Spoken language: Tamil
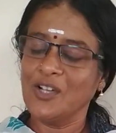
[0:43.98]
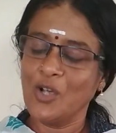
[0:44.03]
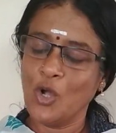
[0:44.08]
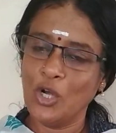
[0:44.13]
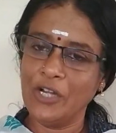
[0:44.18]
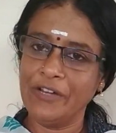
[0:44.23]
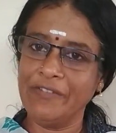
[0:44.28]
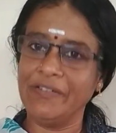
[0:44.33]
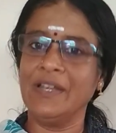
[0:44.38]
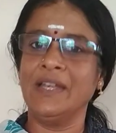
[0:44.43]

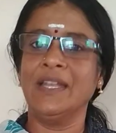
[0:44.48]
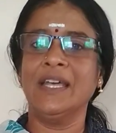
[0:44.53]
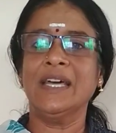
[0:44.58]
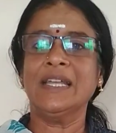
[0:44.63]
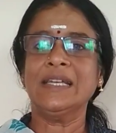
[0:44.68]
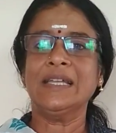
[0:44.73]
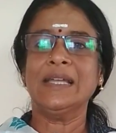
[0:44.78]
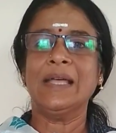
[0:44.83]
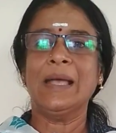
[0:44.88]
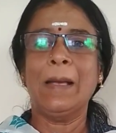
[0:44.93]
கோல்டு
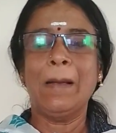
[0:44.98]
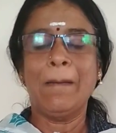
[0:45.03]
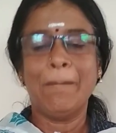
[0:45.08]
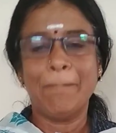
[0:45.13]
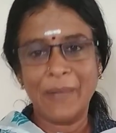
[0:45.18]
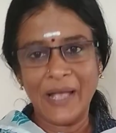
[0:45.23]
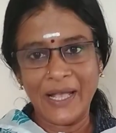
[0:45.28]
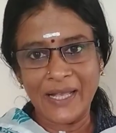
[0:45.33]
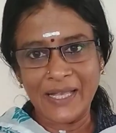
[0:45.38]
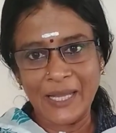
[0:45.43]
வின்னர்
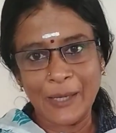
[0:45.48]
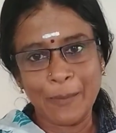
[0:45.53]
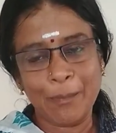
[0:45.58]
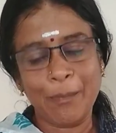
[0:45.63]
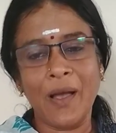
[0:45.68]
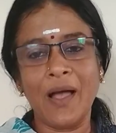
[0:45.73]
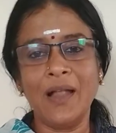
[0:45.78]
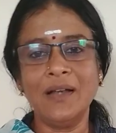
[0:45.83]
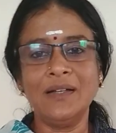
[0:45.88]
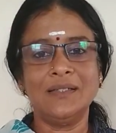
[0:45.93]
பேக்கெட்
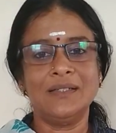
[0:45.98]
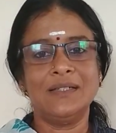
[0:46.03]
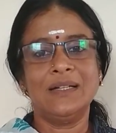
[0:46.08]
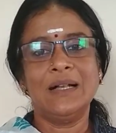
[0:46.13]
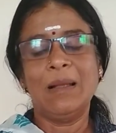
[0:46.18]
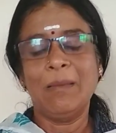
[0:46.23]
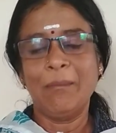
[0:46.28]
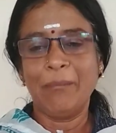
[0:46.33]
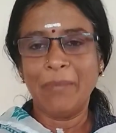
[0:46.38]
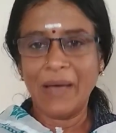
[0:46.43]
பால்
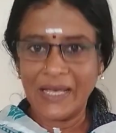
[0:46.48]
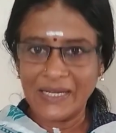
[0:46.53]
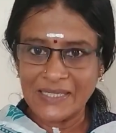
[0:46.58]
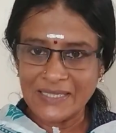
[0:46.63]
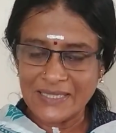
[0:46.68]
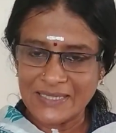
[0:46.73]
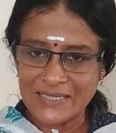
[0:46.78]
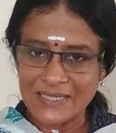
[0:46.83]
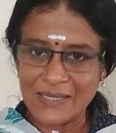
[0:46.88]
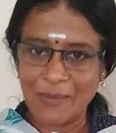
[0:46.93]

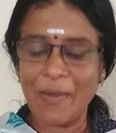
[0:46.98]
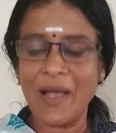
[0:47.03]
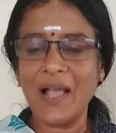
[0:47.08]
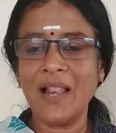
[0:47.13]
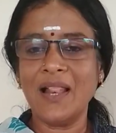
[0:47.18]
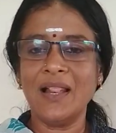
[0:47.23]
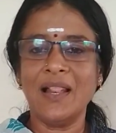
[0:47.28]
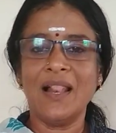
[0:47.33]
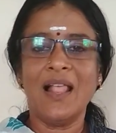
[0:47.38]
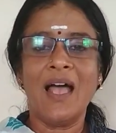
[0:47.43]

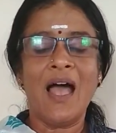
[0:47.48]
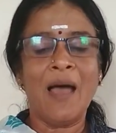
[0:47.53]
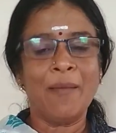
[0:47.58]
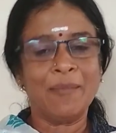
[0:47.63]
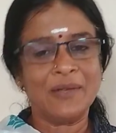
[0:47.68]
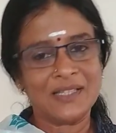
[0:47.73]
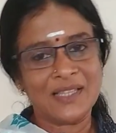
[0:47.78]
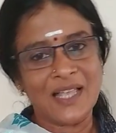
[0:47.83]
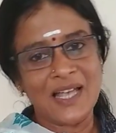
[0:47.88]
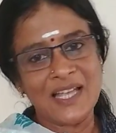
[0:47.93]
பாரசிட்டமால்
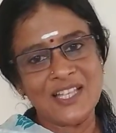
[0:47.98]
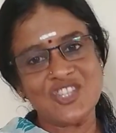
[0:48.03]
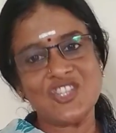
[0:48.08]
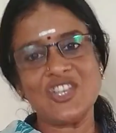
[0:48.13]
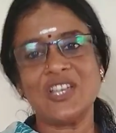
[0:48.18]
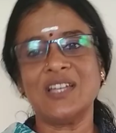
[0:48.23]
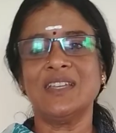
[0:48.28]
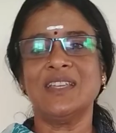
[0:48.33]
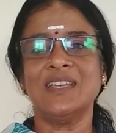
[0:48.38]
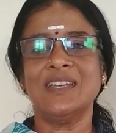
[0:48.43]

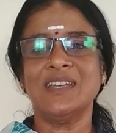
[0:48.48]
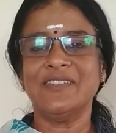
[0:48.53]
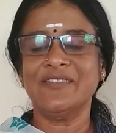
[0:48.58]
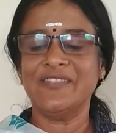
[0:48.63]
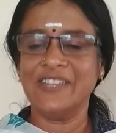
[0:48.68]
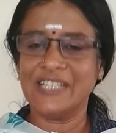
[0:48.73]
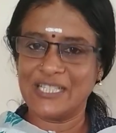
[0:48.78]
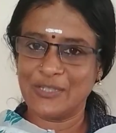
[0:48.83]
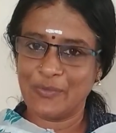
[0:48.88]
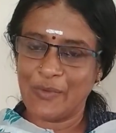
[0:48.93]
அமிர்தாஞ்சன்
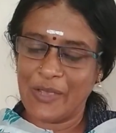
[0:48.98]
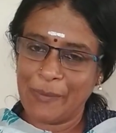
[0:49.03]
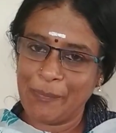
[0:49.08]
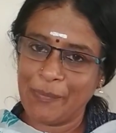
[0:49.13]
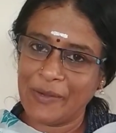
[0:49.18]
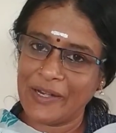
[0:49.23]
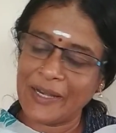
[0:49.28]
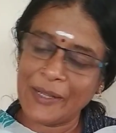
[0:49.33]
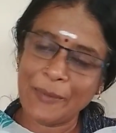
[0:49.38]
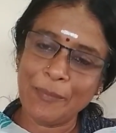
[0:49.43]
விக்ஸ்
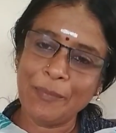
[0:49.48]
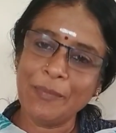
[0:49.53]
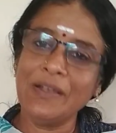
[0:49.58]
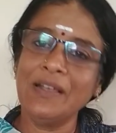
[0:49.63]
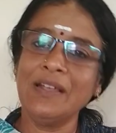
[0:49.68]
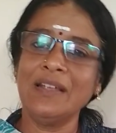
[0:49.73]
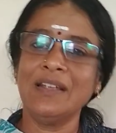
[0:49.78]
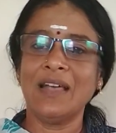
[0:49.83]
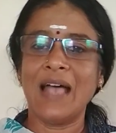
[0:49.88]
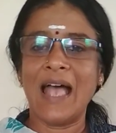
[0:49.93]
வேப்பர்
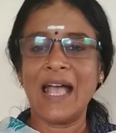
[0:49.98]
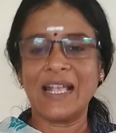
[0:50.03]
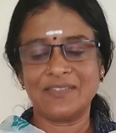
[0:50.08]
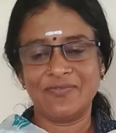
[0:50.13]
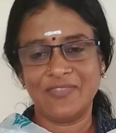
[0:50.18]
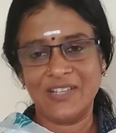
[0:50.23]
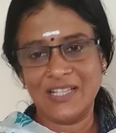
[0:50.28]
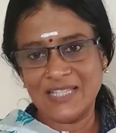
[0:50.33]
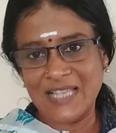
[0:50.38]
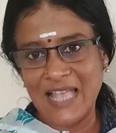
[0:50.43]

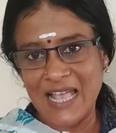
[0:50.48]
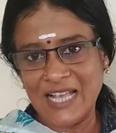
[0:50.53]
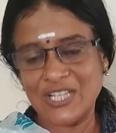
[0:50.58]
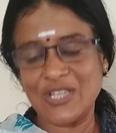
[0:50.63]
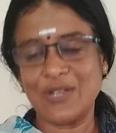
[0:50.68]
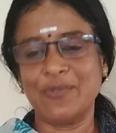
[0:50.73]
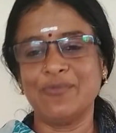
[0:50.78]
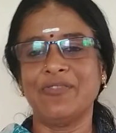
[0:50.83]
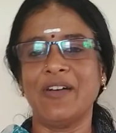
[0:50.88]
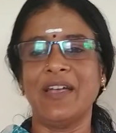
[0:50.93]
விக்ஸ்
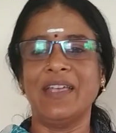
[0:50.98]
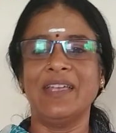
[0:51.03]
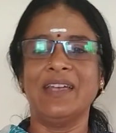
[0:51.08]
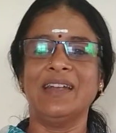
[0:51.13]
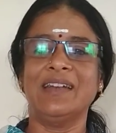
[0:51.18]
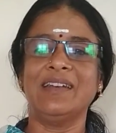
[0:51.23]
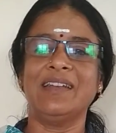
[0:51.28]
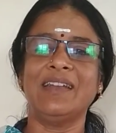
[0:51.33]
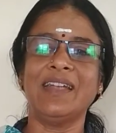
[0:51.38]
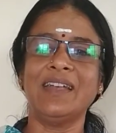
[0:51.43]
ஆக்ஷன் ஃபைவ்
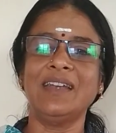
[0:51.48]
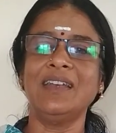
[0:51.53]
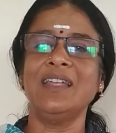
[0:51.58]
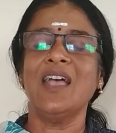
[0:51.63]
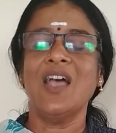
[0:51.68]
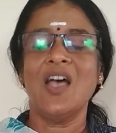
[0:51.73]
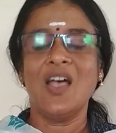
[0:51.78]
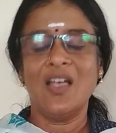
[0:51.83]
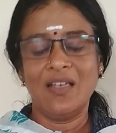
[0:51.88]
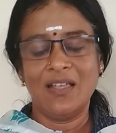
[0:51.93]
ஹண்ட்ரட்
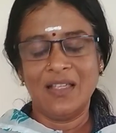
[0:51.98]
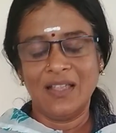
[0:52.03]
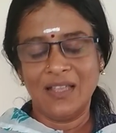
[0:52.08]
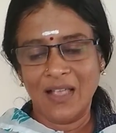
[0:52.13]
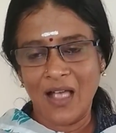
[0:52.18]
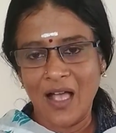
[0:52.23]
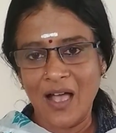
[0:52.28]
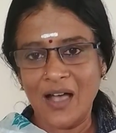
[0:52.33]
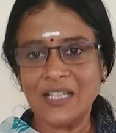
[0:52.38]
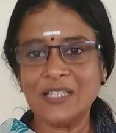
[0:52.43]

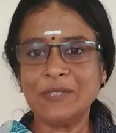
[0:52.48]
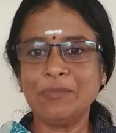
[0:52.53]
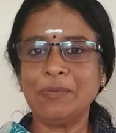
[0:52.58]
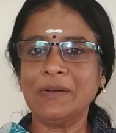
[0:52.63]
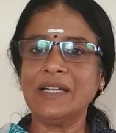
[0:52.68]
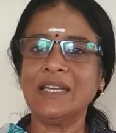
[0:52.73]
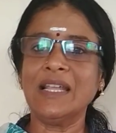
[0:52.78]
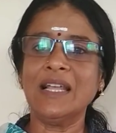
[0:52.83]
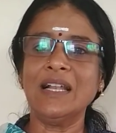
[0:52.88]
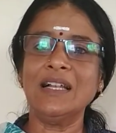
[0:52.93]

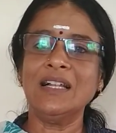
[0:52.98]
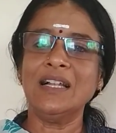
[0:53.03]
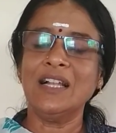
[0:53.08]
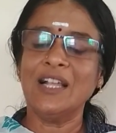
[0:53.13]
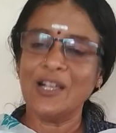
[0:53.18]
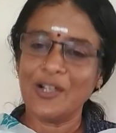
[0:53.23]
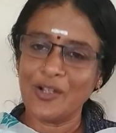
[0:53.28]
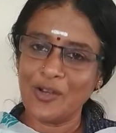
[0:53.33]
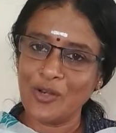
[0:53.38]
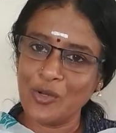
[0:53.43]
ஹாஸ்பிட்டல்
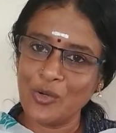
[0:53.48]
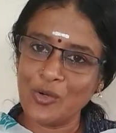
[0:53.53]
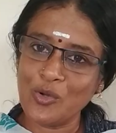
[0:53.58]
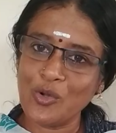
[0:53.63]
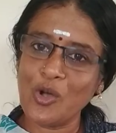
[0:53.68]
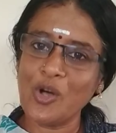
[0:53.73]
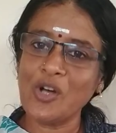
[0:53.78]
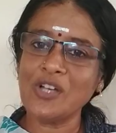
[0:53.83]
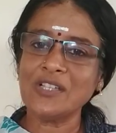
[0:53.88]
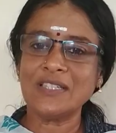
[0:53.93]

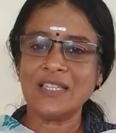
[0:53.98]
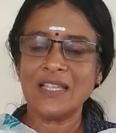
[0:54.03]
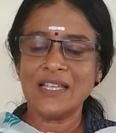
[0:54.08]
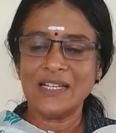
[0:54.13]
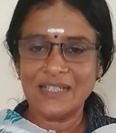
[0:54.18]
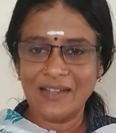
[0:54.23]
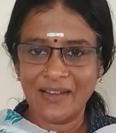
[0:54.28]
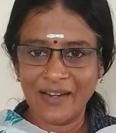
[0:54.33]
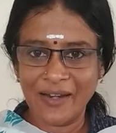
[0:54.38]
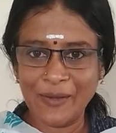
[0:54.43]
குளுக்கோஸ்
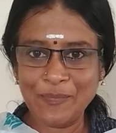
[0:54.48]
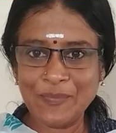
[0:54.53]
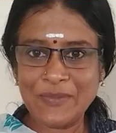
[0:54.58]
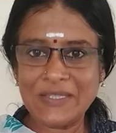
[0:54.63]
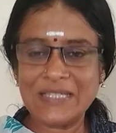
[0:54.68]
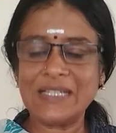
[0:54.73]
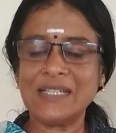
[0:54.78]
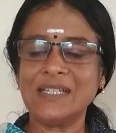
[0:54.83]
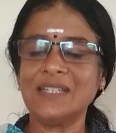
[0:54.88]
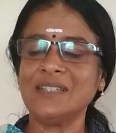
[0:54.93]

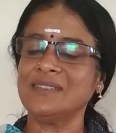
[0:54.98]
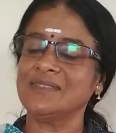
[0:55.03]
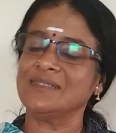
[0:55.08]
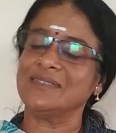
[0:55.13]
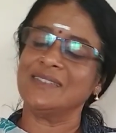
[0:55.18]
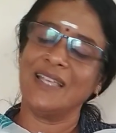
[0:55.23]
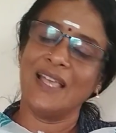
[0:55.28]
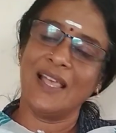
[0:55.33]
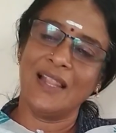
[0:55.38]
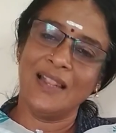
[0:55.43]
ட்ரிப்ஸு
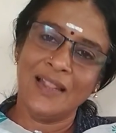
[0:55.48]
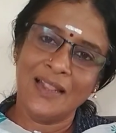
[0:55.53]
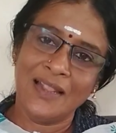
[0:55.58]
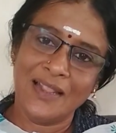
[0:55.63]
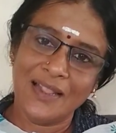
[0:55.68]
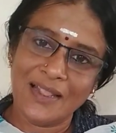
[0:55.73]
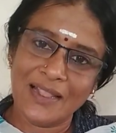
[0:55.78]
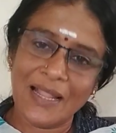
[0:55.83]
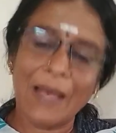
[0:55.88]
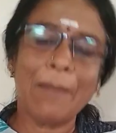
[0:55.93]

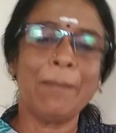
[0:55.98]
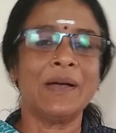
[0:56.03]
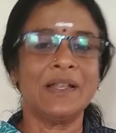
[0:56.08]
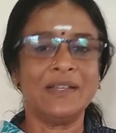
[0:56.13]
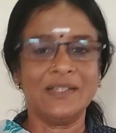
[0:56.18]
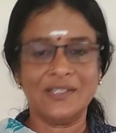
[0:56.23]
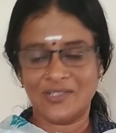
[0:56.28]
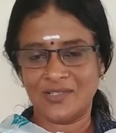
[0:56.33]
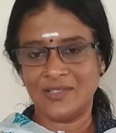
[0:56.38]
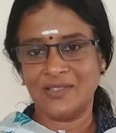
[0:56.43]
எல்லாம்
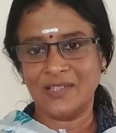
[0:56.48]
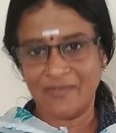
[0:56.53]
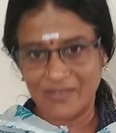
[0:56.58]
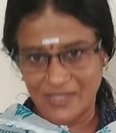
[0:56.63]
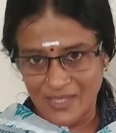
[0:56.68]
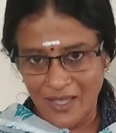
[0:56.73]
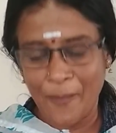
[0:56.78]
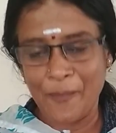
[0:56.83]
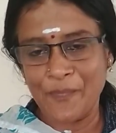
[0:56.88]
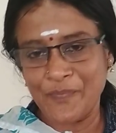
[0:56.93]
பண்ணிட்டு இருந்தவ
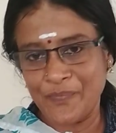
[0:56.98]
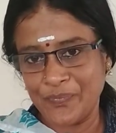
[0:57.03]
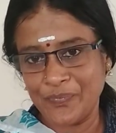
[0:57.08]
தான்